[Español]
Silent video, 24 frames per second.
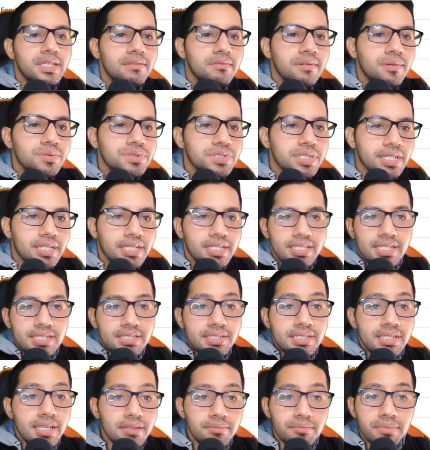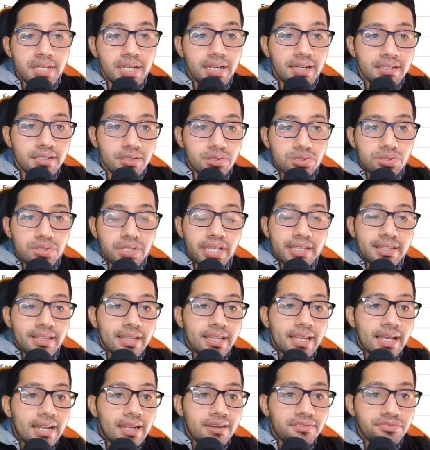Y vamos a, así, mira, incluso ya
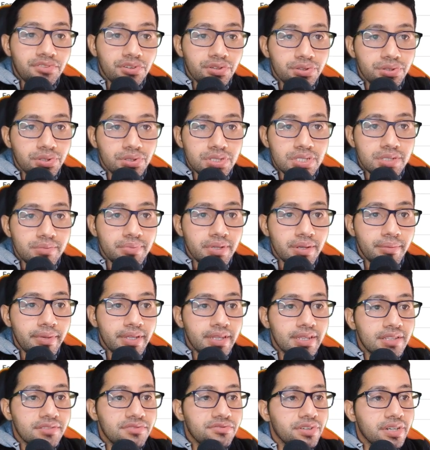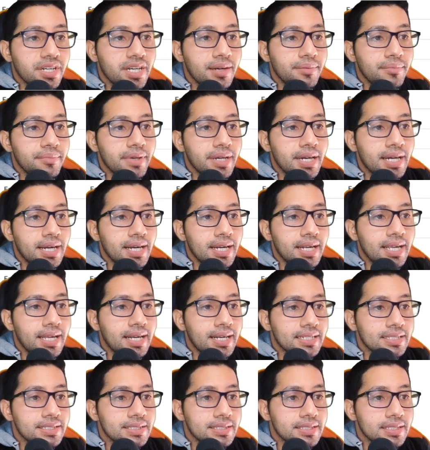te da la foto, simplemente fue cambiar
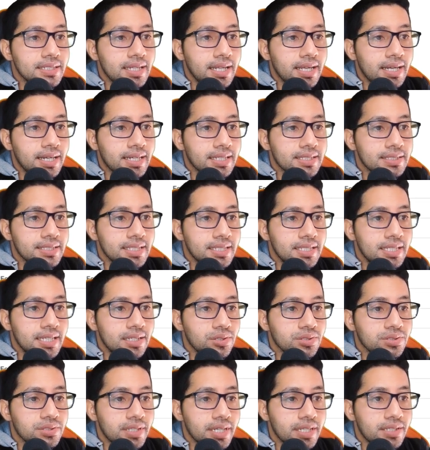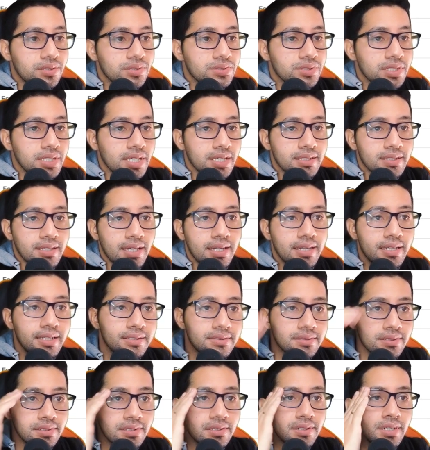las, las reseñas, los textos y ya está
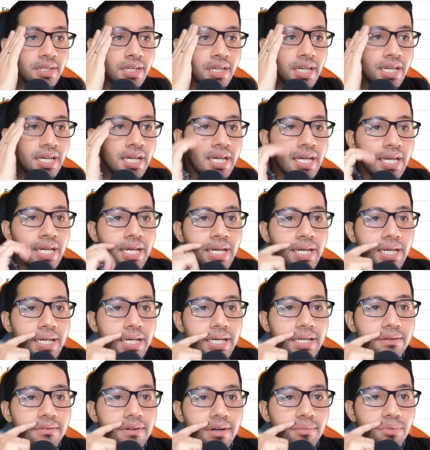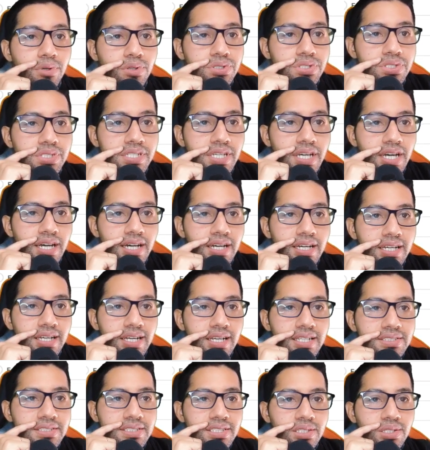listo, ¿no? Y vamos ya
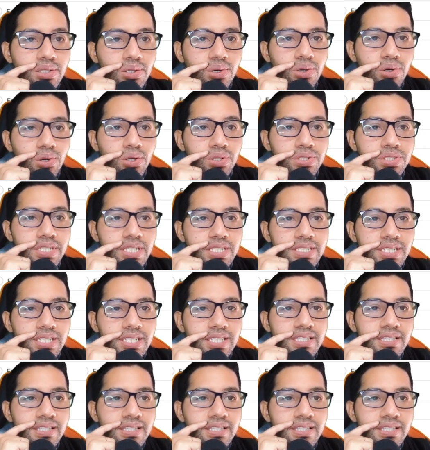haciendo cosas